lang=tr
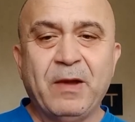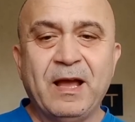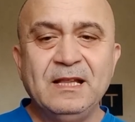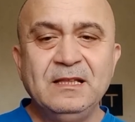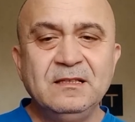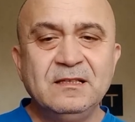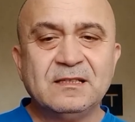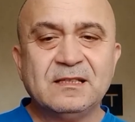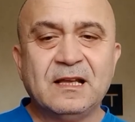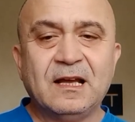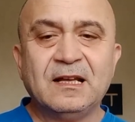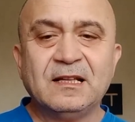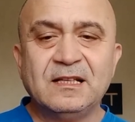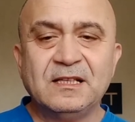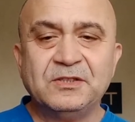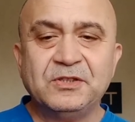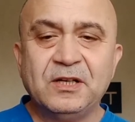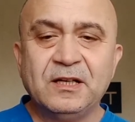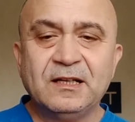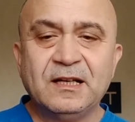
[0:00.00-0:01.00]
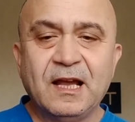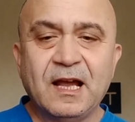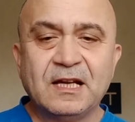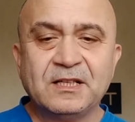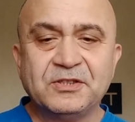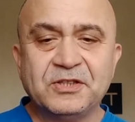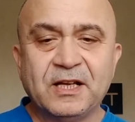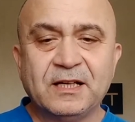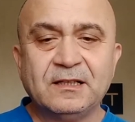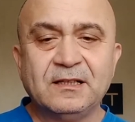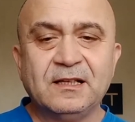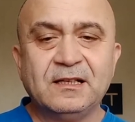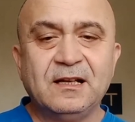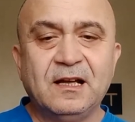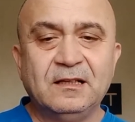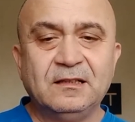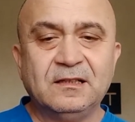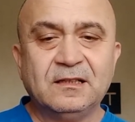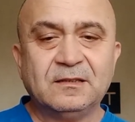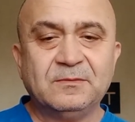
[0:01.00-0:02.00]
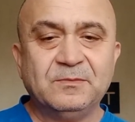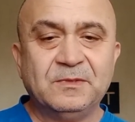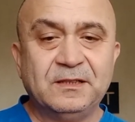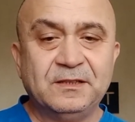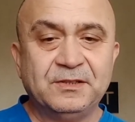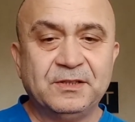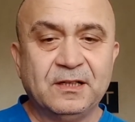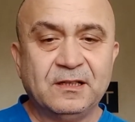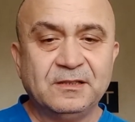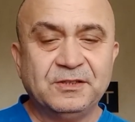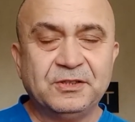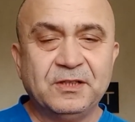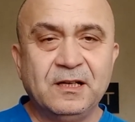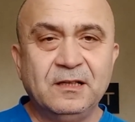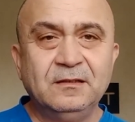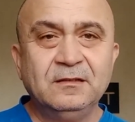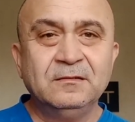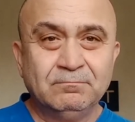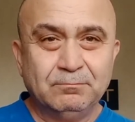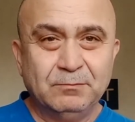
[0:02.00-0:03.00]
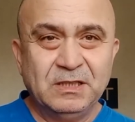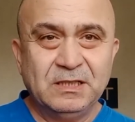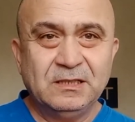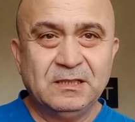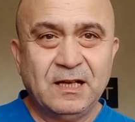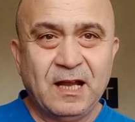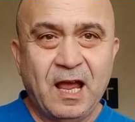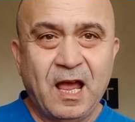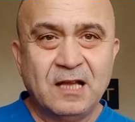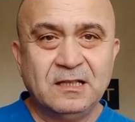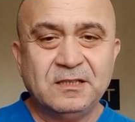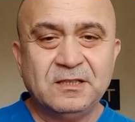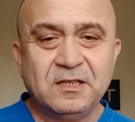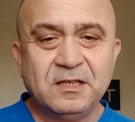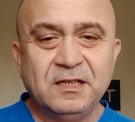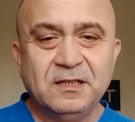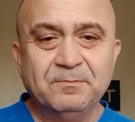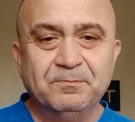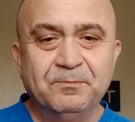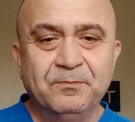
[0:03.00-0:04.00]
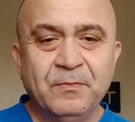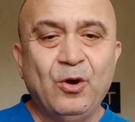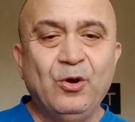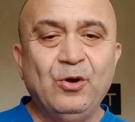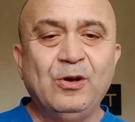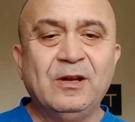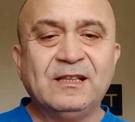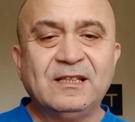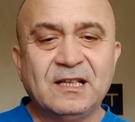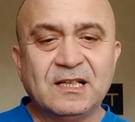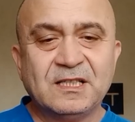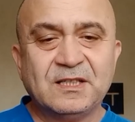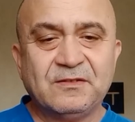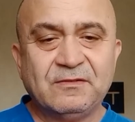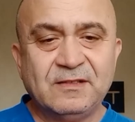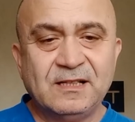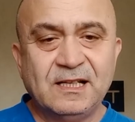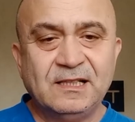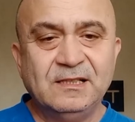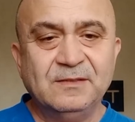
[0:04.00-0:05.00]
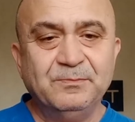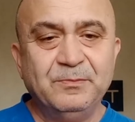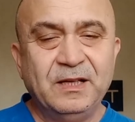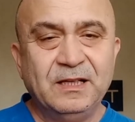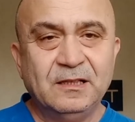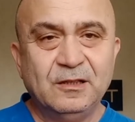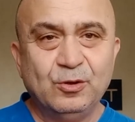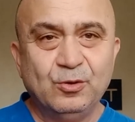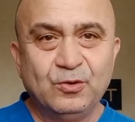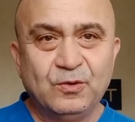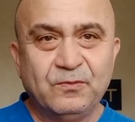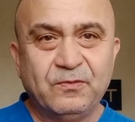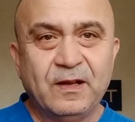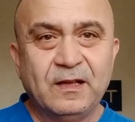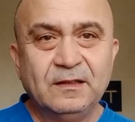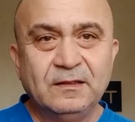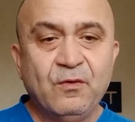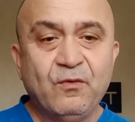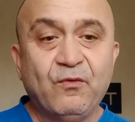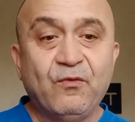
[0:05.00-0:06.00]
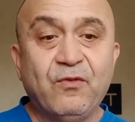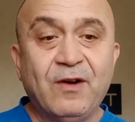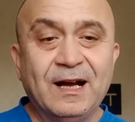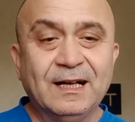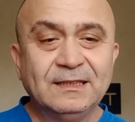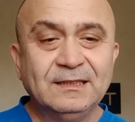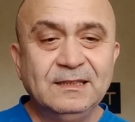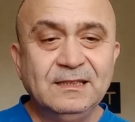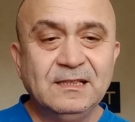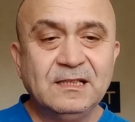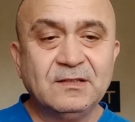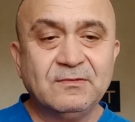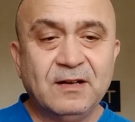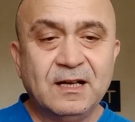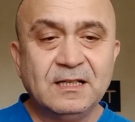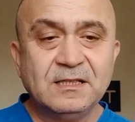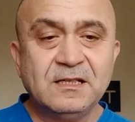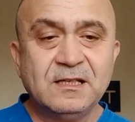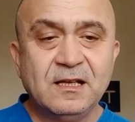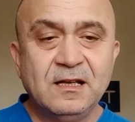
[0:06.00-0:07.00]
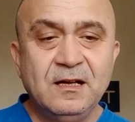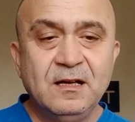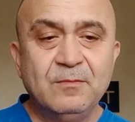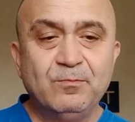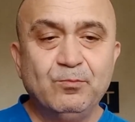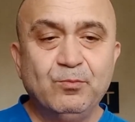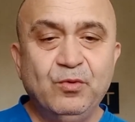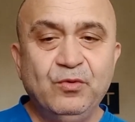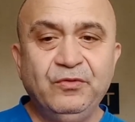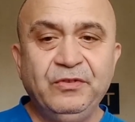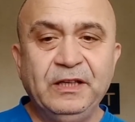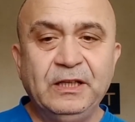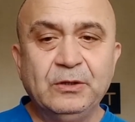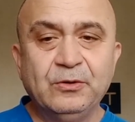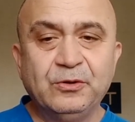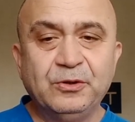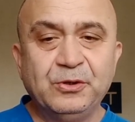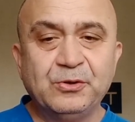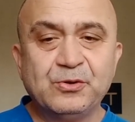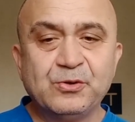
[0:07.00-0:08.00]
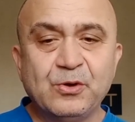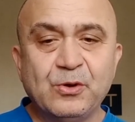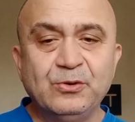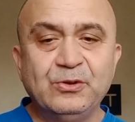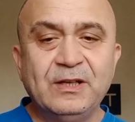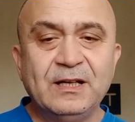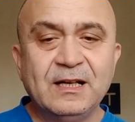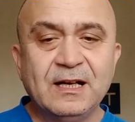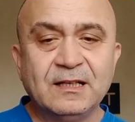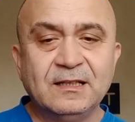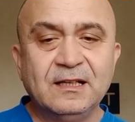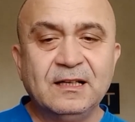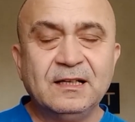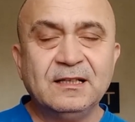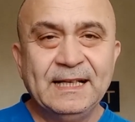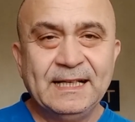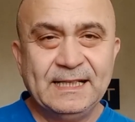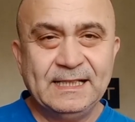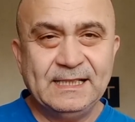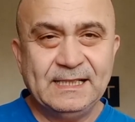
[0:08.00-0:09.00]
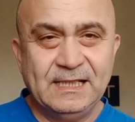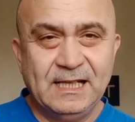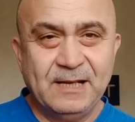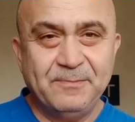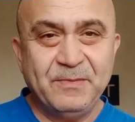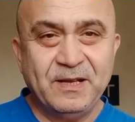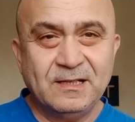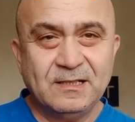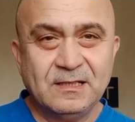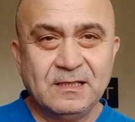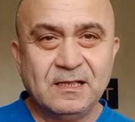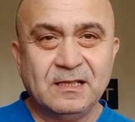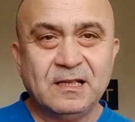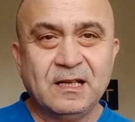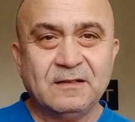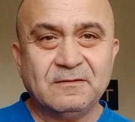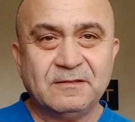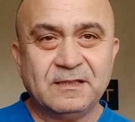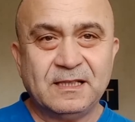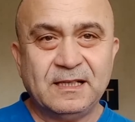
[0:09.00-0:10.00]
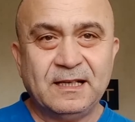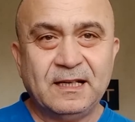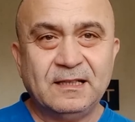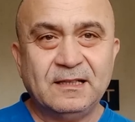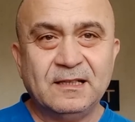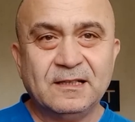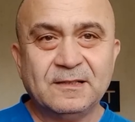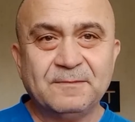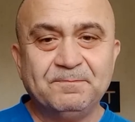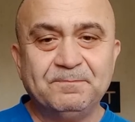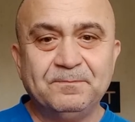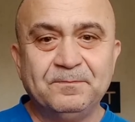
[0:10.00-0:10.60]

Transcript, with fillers: Ben sadece gerçekleri anlatmaya çalışan bir elçiyim. Öyle tasvir edin beni lütfen. Vaktiniz varsa bu videoyu sonuna kadar izlemenizi tavsiye ederim.